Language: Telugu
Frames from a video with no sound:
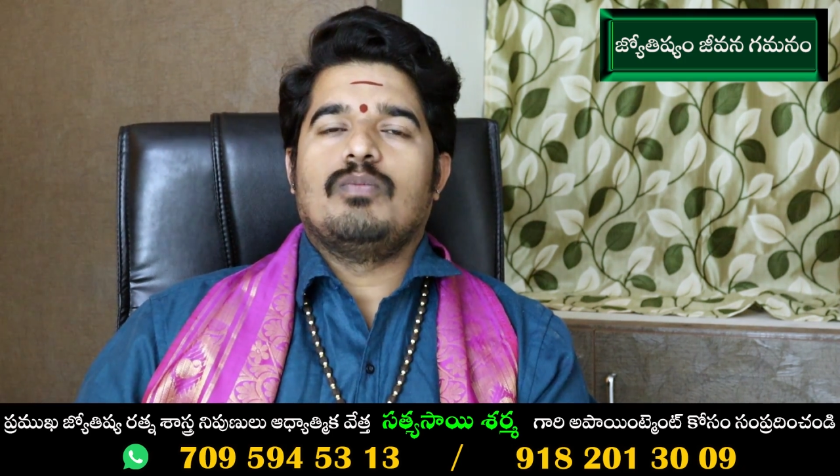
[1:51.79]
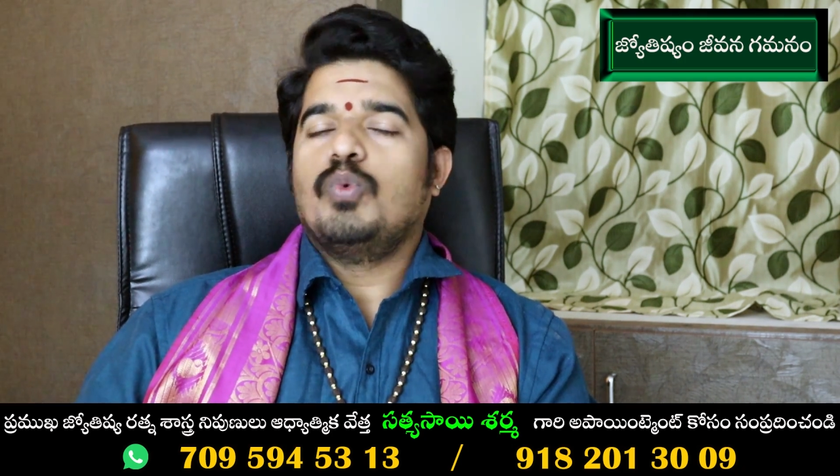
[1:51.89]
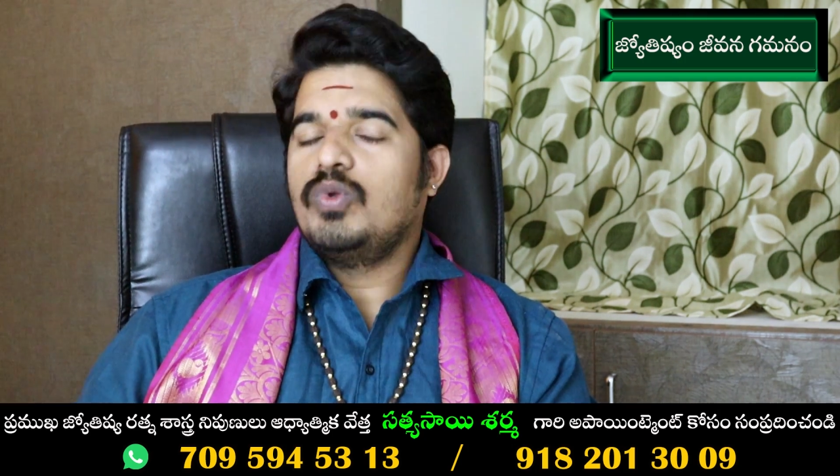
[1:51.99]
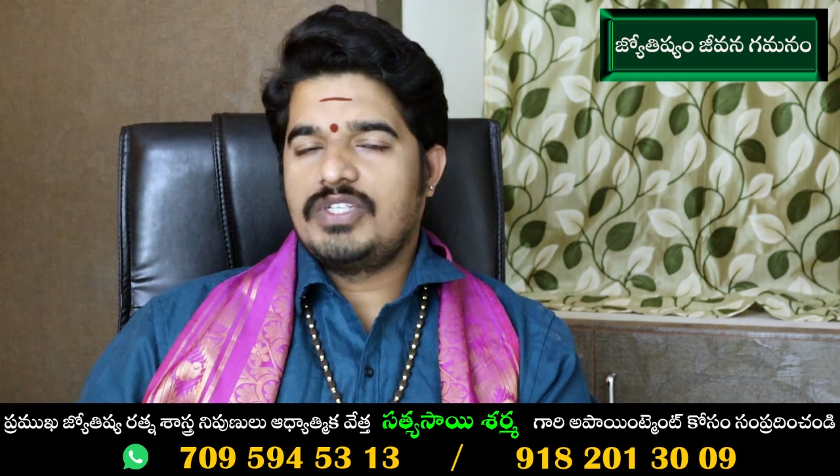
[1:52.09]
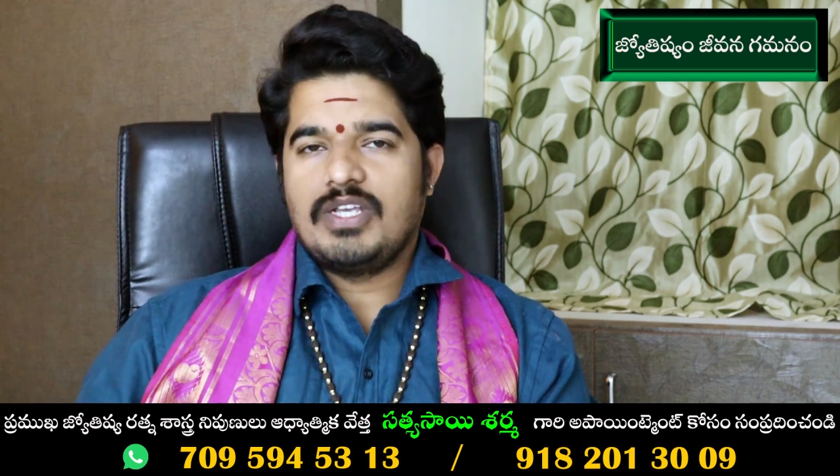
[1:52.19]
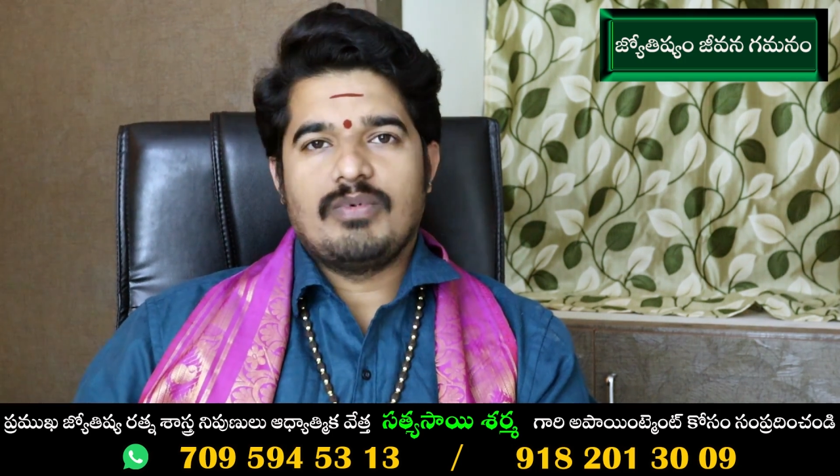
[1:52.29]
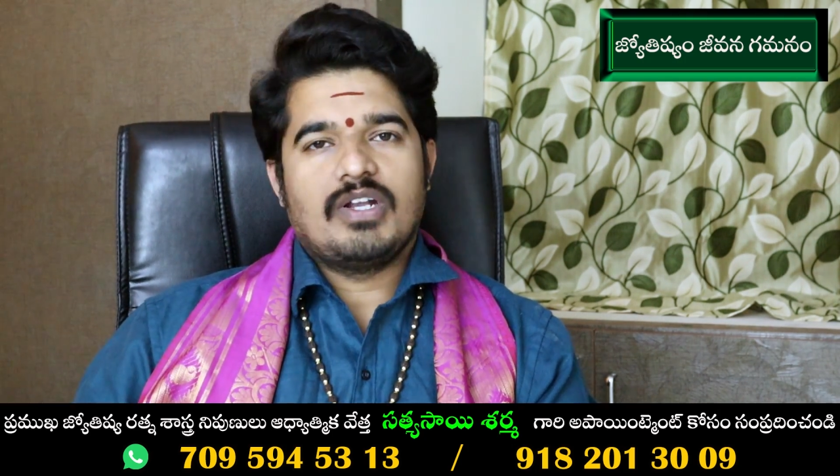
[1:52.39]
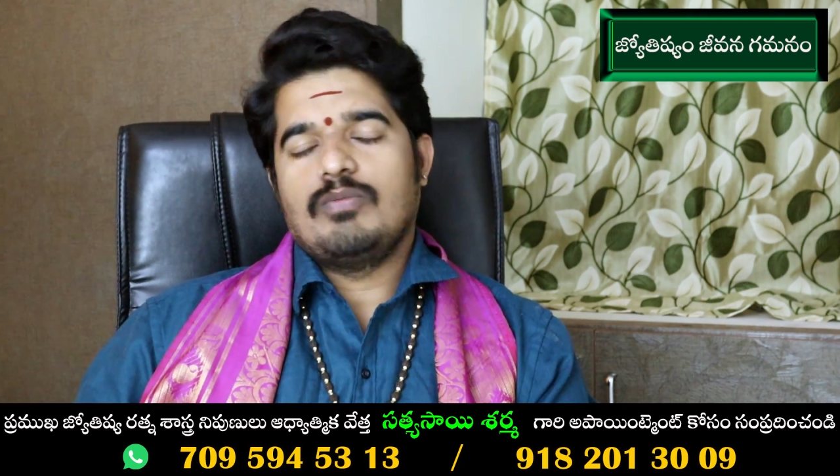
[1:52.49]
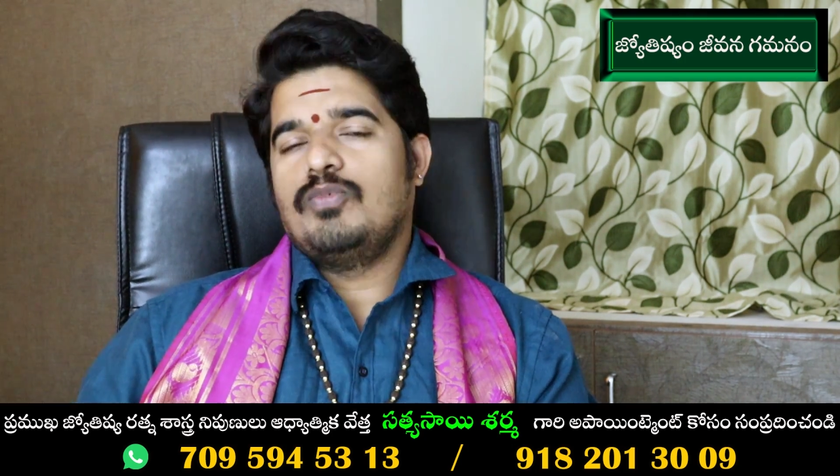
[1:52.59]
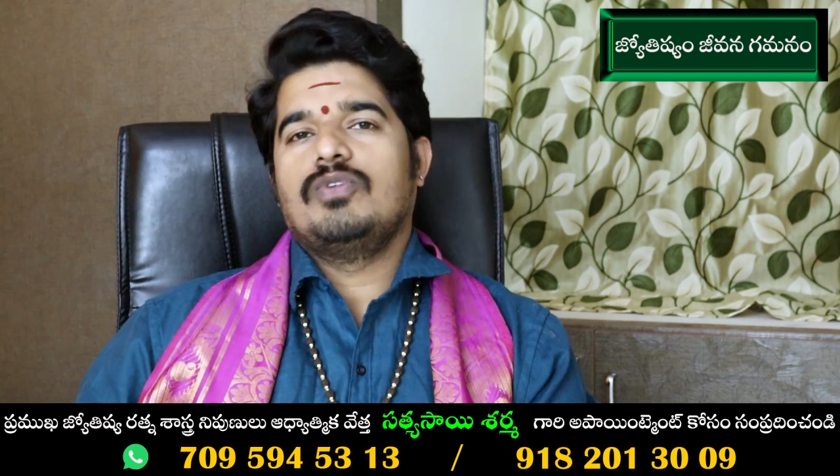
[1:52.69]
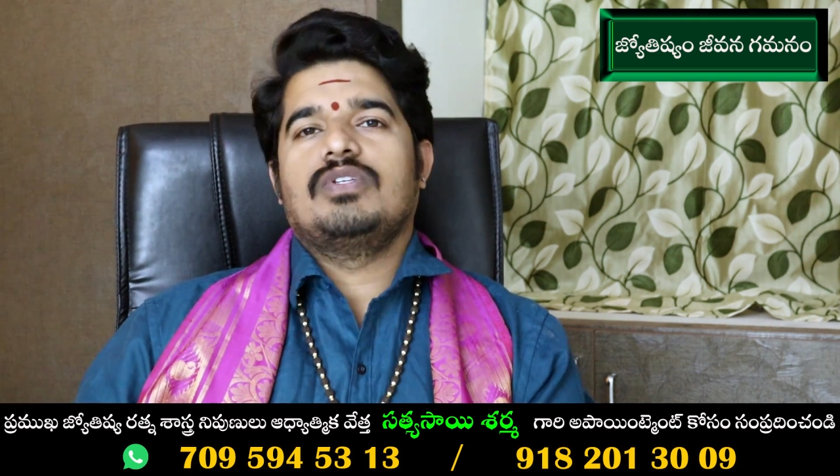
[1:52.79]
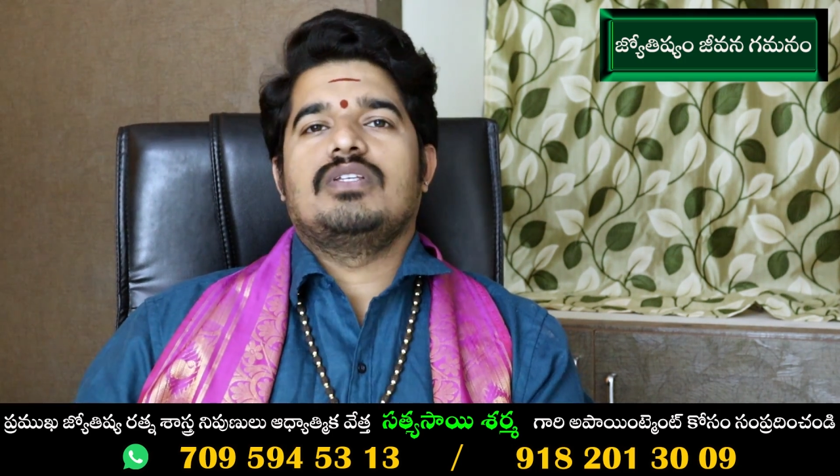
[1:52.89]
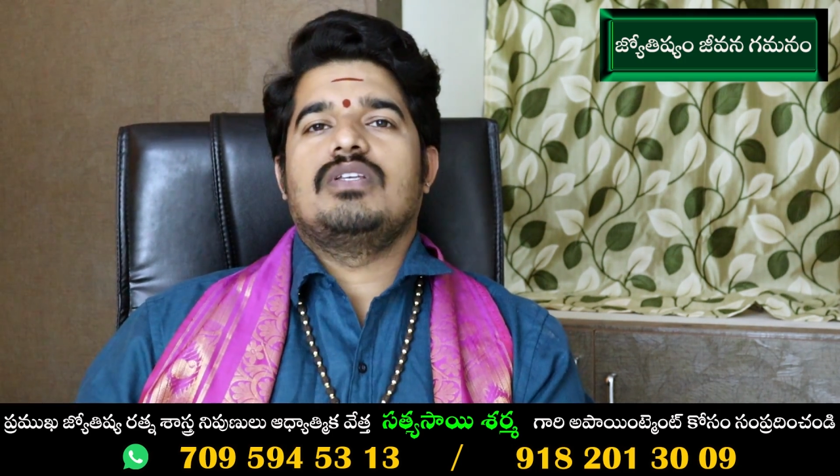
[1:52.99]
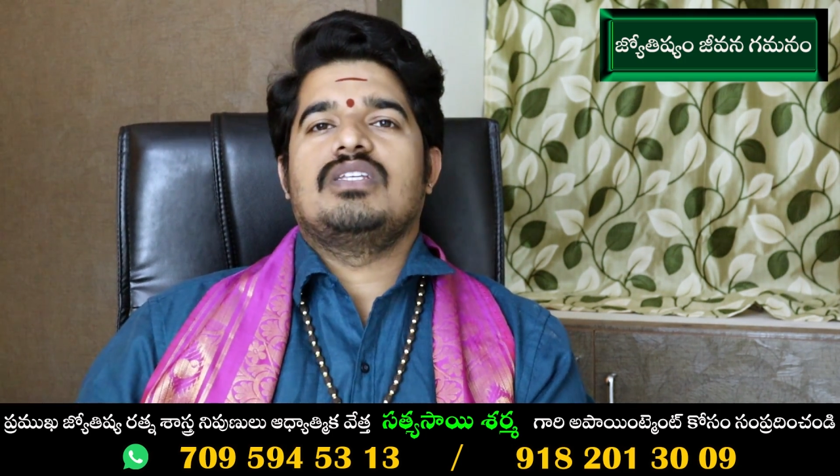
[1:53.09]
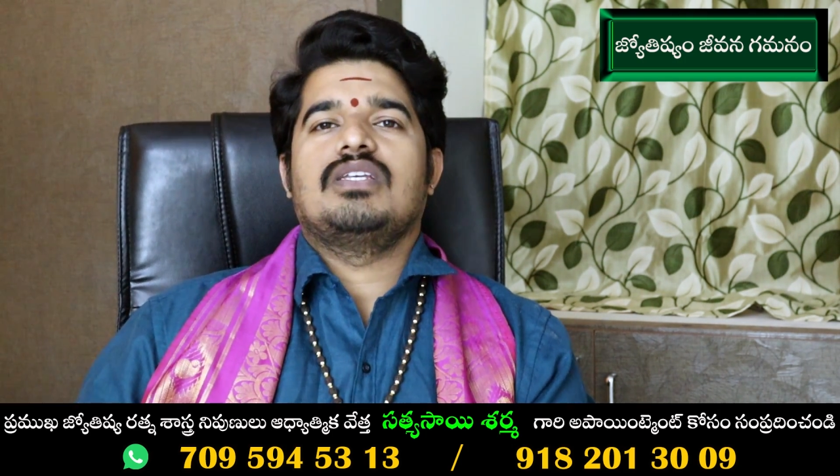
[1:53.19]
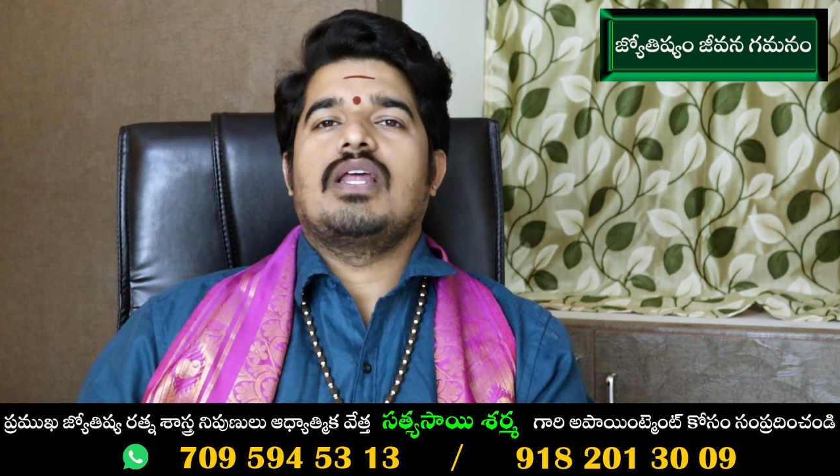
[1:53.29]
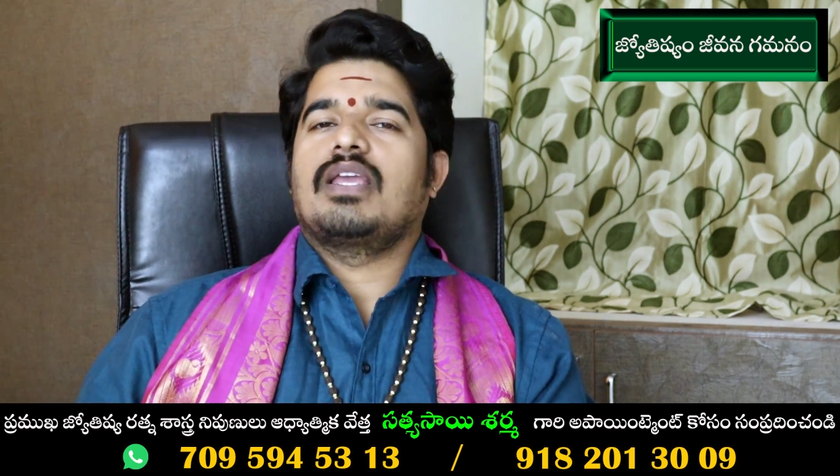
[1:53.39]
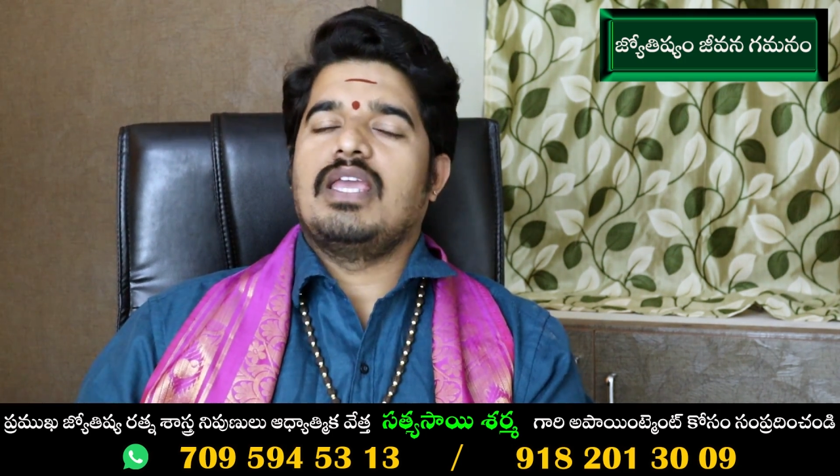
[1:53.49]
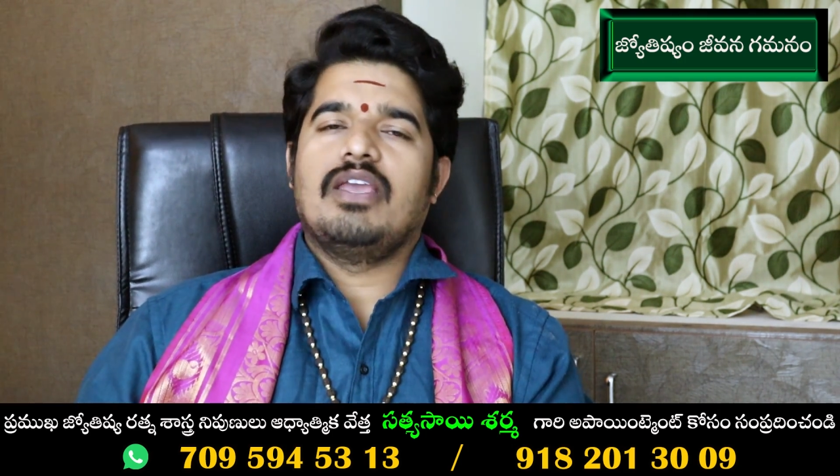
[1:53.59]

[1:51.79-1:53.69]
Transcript: పూజ చేయమంటే పూజ చేసేసి నాకు